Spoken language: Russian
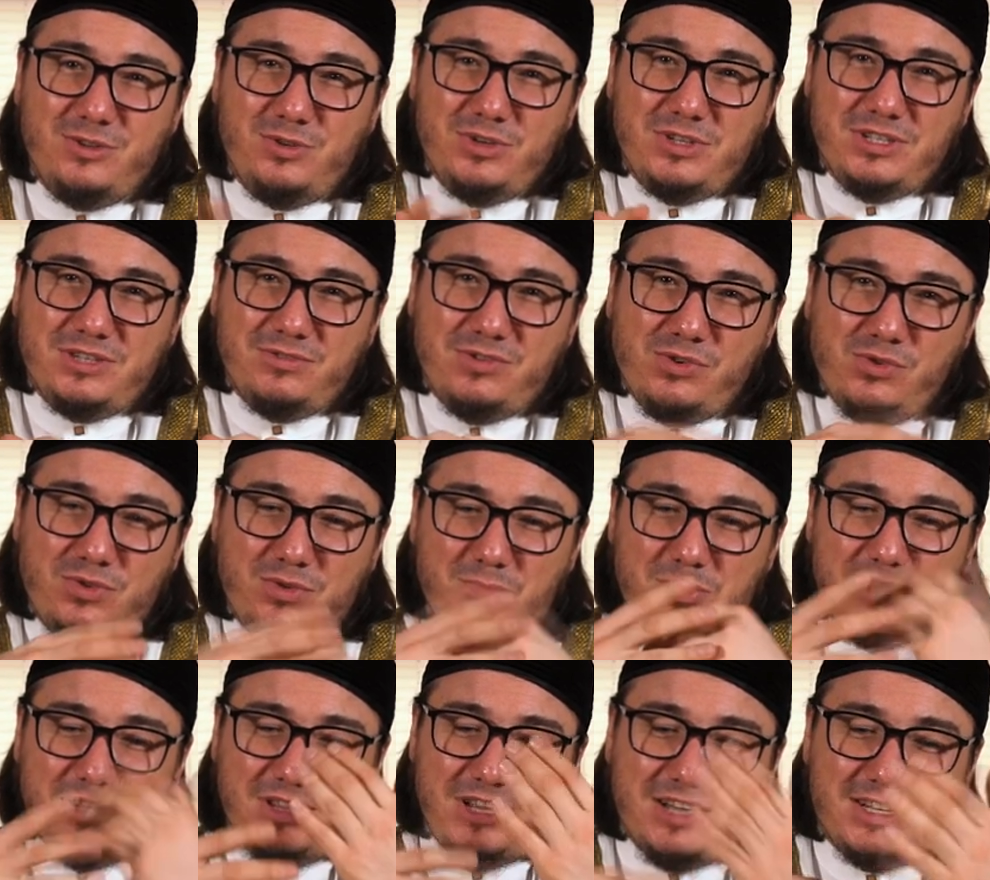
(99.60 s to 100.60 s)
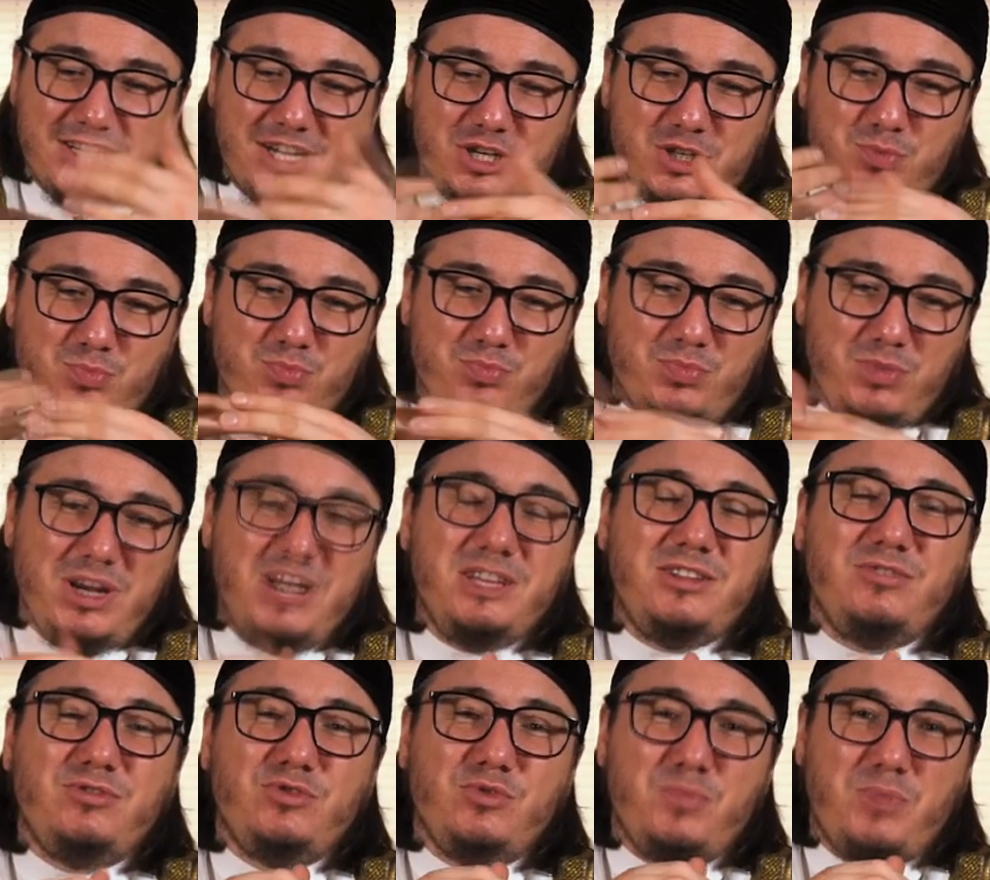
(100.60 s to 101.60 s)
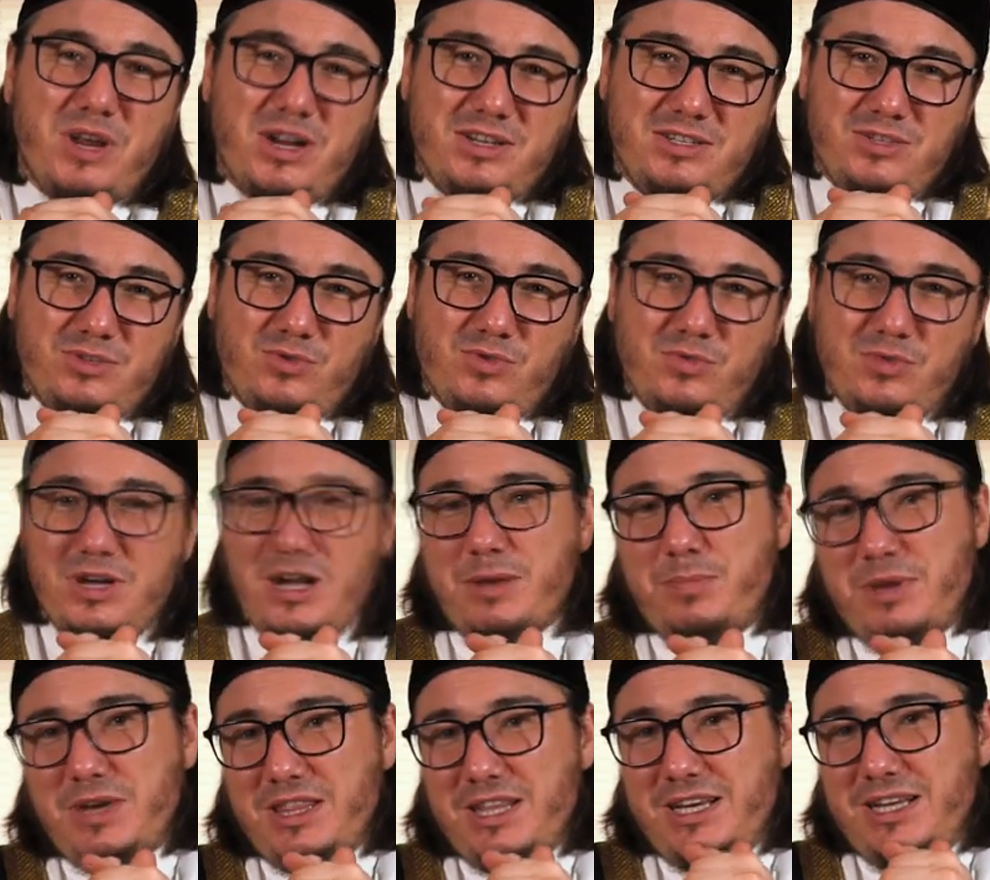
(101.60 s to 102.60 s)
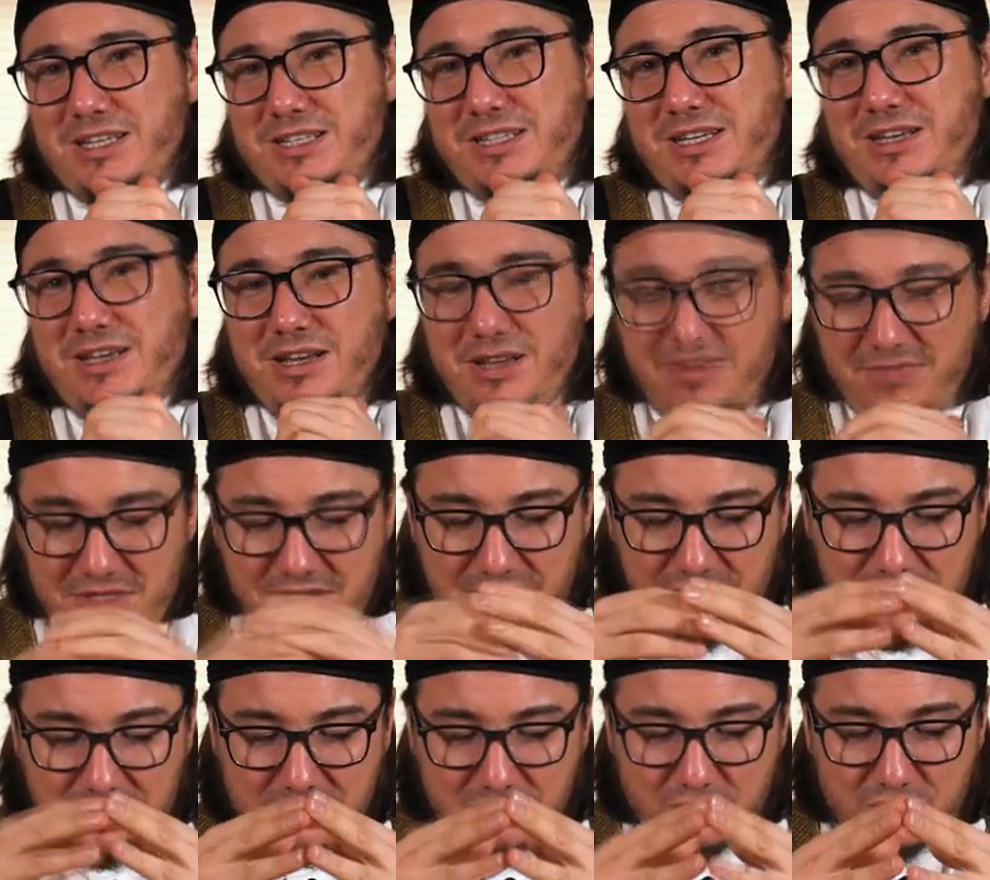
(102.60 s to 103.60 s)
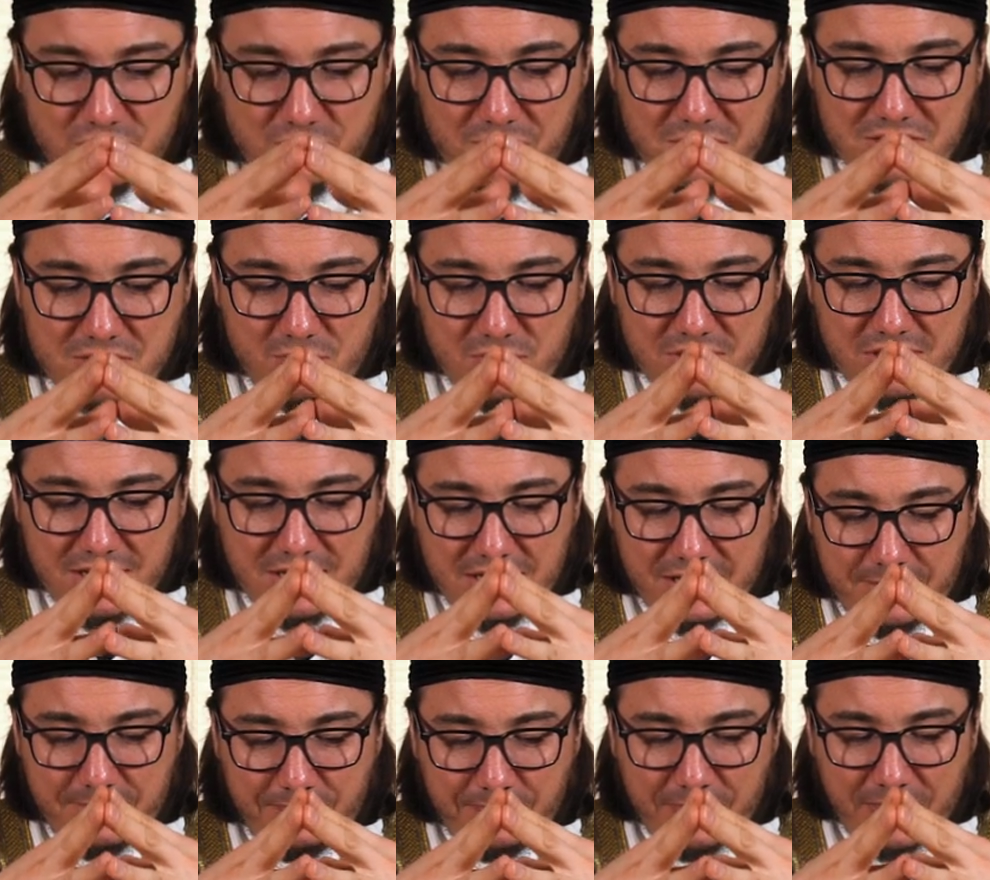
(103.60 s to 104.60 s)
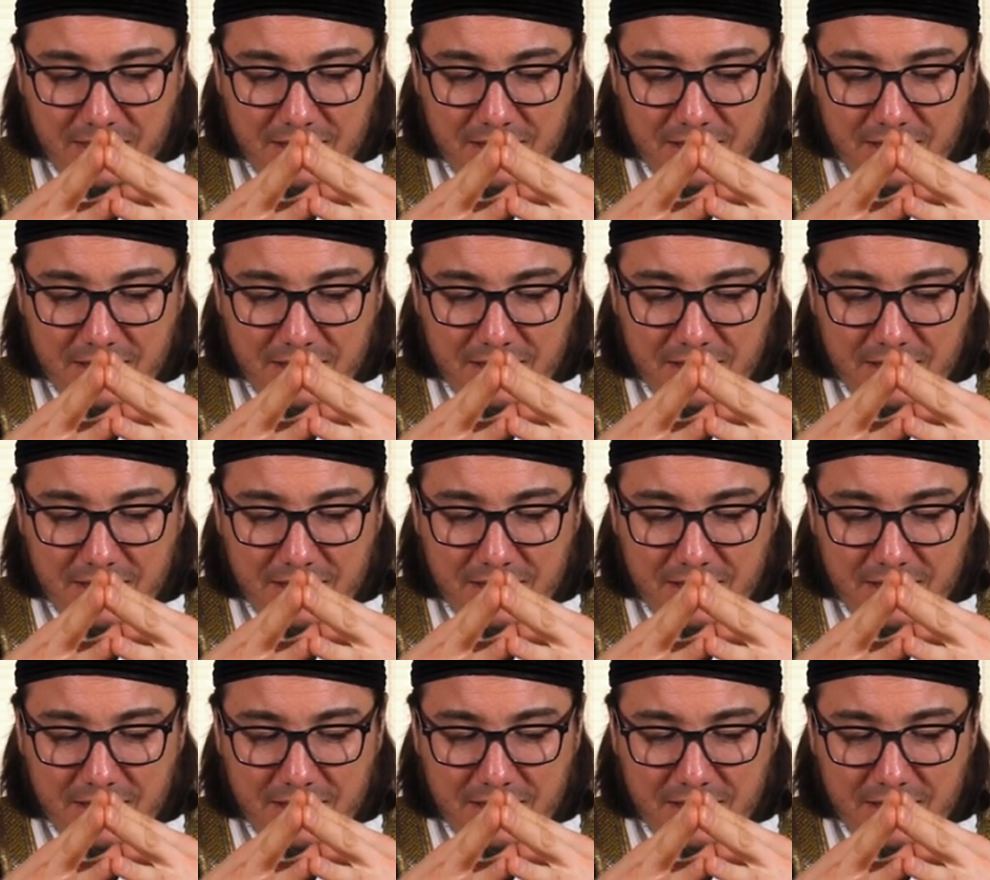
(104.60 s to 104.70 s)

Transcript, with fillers: то есть свою именно, так скажем, молитвенную практику, как поклоняться Всевышнему Субхану ва Та'аля.